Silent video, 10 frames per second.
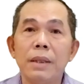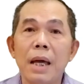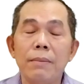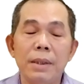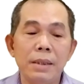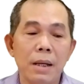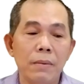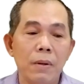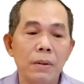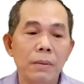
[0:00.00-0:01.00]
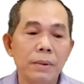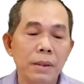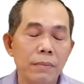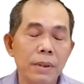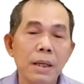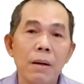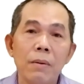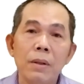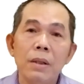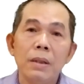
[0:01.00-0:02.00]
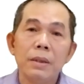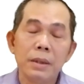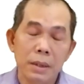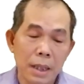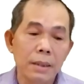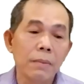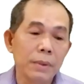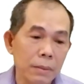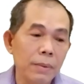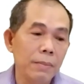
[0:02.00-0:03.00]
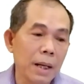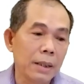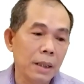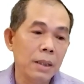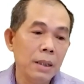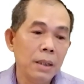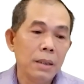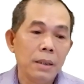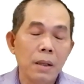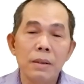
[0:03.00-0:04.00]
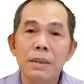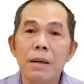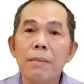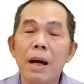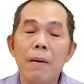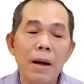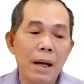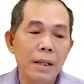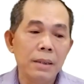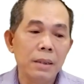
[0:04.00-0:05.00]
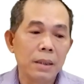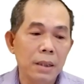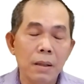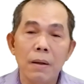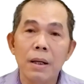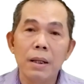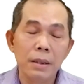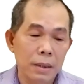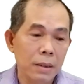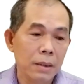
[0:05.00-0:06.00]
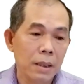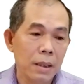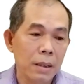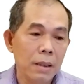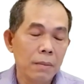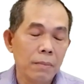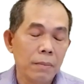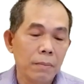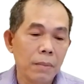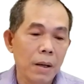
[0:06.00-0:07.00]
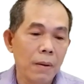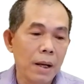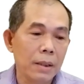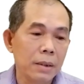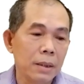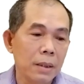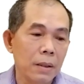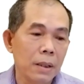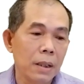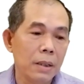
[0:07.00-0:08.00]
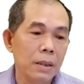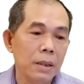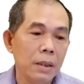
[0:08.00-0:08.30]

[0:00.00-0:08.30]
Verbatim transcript: tác mà trao đổi thông tin với nhau thường thường là thông tin bí mật đó thì họ sẽ mã hóa trước khi họ gửi nhé mã hóa trước khi họ gửi